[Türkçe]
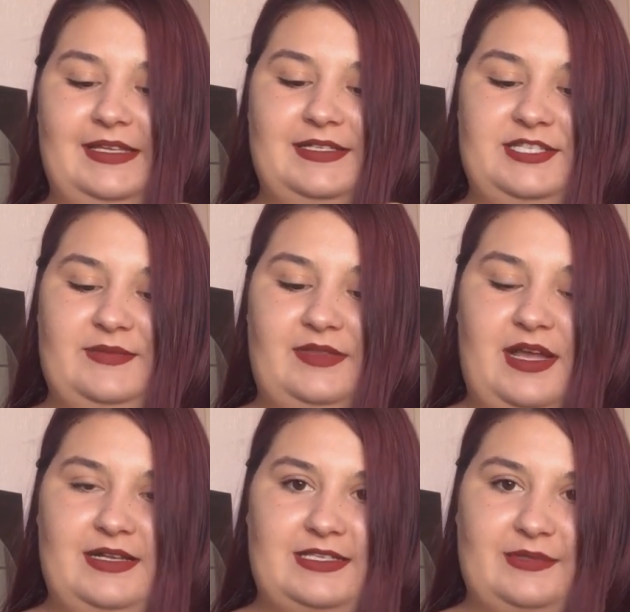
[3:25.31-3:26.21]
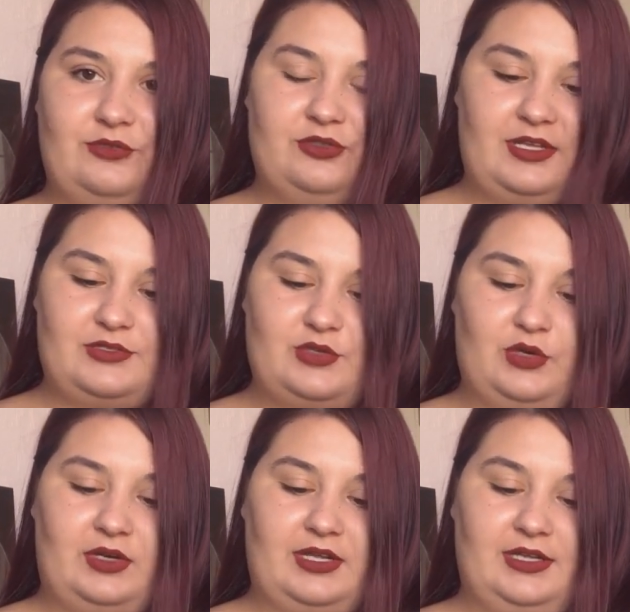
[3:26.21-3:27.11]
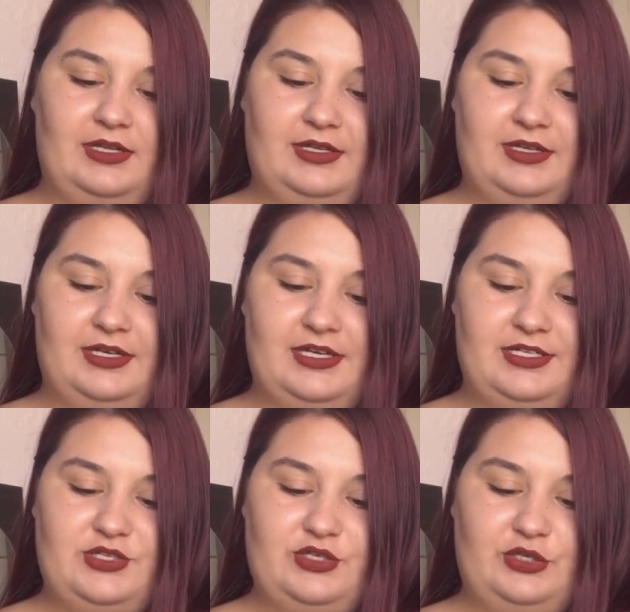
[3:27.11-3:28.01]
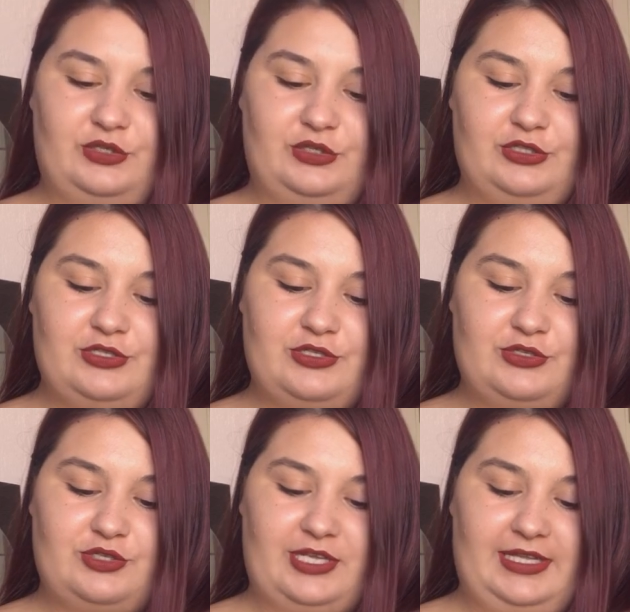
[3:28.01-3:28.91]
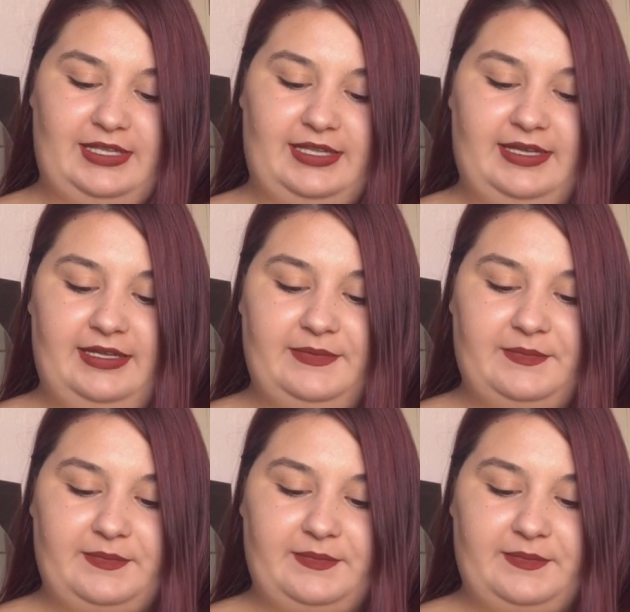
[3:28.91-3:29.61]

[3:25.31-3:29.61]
Şimdi artık bundan sonra açıyoruz şu şekilde.